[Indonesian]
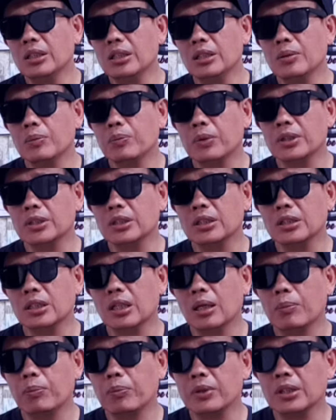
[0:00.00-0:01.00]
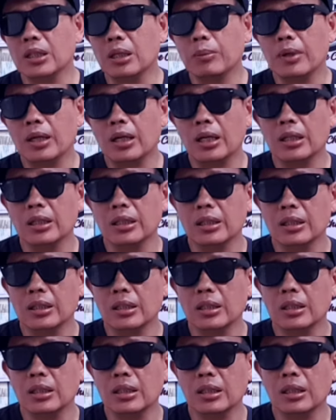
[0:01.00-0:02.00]
jadi pas kita pertama
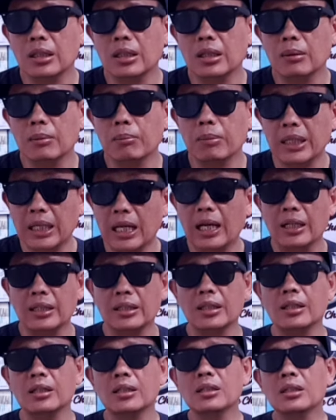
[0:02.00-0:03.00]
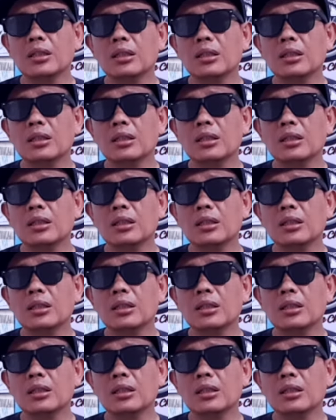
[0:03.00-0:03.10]
kali menang ya